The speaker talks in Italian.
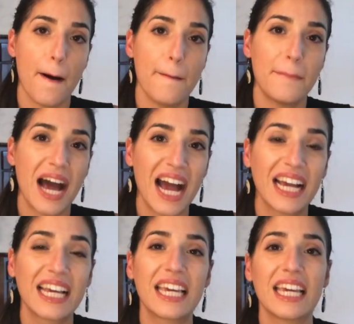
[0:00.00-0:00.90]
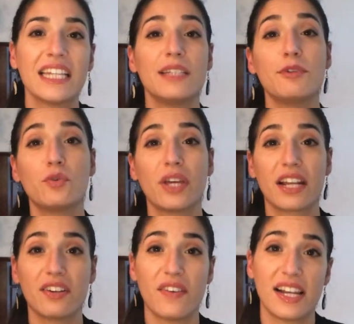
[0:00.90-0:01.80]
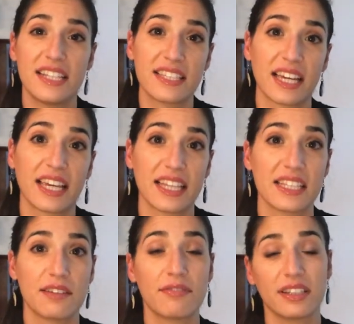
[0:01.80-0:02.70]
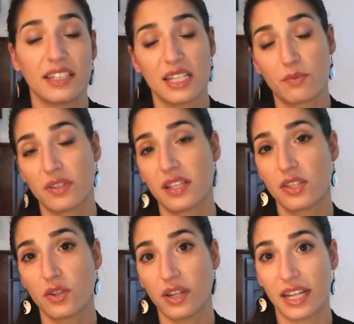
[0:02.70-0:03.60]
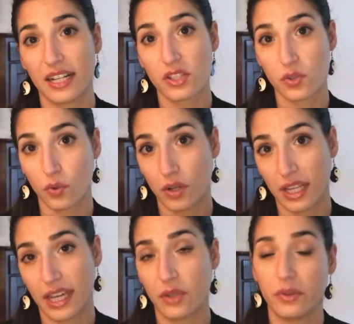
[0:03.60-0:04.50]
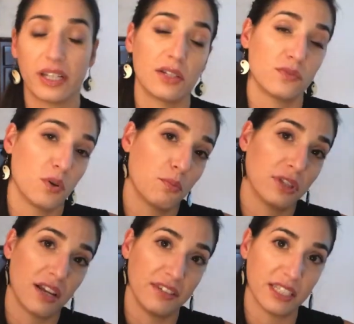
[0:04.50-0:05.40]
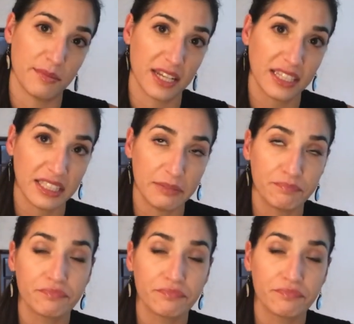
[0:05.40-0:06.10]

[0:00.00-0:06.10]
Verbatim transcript: ma anche diminuire i livelli di stanchezza. Infatti l'esposizione al sole aiuta allo sviluppo della vitamina D